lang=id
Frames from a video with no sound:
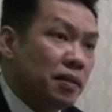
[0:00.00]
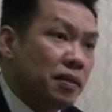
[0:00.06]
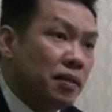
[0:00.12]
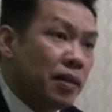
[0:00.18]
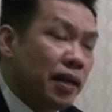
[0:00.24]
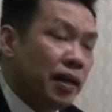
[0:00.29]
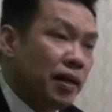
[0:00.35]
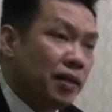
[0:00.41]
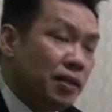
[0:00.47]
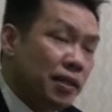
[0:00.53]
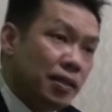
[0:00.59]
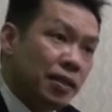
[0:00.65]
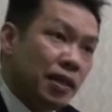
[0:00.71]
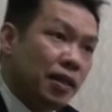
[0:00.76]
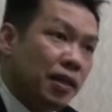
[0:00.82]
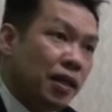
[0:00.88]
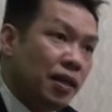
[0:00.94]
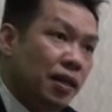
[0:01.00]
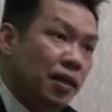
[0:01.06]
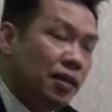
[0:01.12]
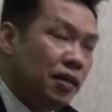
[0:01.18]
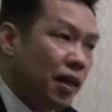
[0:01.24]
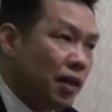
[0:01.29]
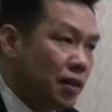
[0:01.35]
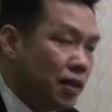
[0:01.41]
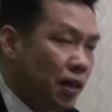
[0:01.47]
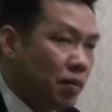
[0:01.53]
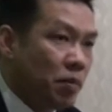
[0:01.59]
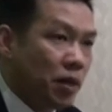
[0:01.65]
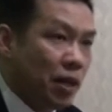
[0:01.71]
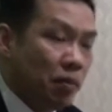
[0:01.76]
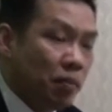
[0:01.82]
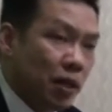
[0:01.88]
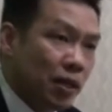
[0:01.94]
saya Sise tadi yang dia
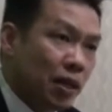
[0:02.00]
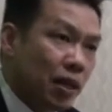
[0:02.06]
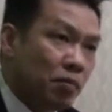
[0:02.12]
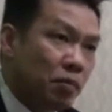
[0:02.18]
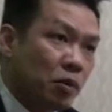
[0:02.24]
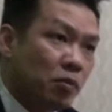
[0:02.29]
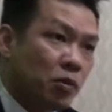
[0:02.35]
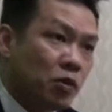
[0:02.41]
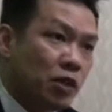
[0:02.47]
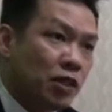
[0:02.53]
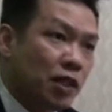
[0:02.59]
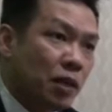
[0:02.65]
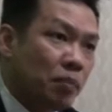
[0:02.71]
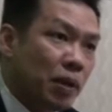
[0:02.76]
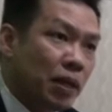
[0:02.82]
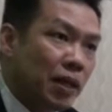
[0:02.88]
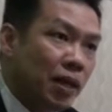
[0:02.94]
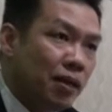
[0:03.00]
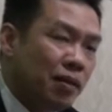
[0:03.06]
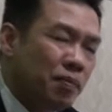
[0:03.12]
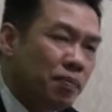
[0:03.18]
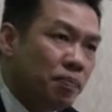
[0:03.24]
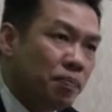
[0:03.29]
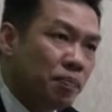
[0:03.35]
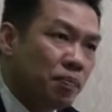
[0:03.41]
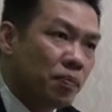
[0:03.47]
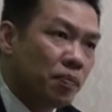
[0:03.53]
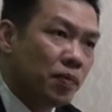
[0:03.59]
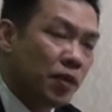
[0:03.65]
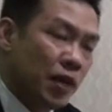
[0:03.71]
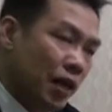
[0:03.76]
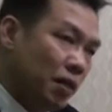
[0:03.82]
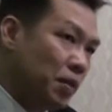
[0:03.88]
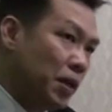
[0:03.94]
mendapatkan promosi jabatan?
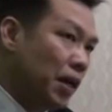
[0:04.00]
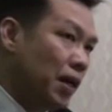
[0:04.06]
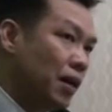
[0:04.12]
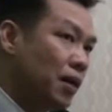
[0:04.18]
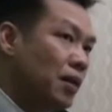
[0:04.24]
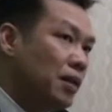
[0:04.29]
Ya benar,